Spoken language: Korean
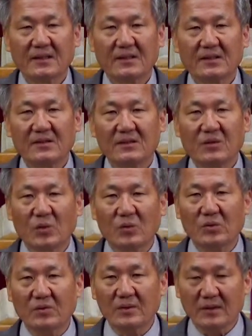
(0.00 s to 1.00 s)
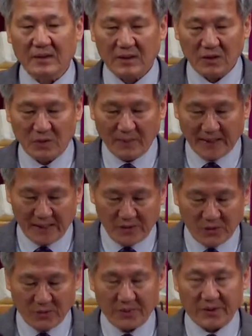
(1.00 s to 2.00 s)
그 고통은 이루 말할
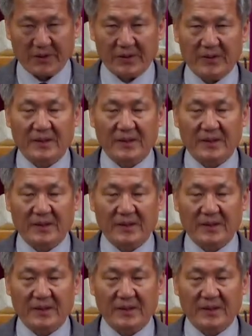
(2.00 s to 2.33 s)
수 없어서